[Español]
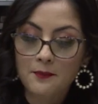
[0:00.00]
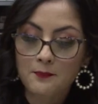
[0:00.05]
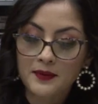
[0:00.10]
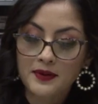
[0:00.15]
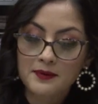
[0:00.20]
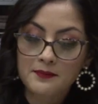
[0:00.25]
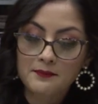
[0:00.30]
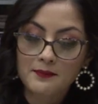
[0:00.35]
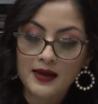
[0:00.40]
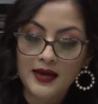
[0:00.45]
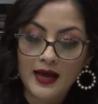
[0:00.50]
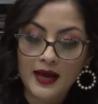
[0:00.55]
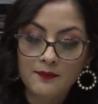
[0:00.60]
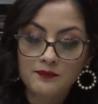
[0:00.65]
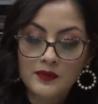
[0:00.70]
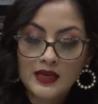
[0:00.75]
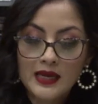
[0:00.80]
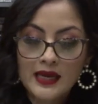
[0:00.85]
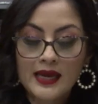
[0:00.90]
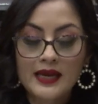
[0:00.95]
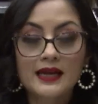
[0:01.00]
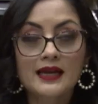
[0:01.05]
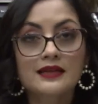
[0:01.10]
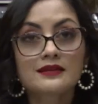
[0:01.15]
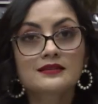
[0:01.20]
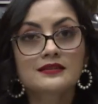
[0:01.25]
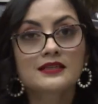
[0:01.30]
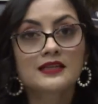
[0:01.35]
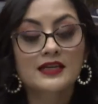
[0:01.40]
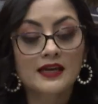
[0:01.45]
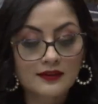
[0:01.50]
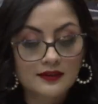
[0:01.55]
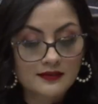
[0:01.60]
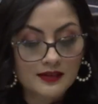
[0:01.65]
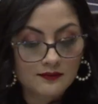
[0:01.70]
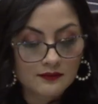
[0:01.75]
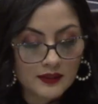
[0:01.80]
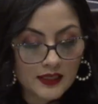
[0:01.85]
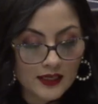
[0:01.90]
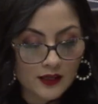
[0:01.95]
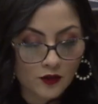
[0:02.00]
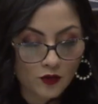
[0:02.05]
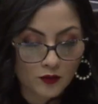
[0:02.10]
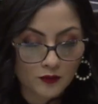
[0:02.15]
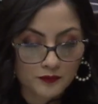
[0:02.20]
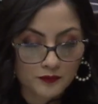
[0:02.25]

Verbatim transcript: primera en el siguiente sentido.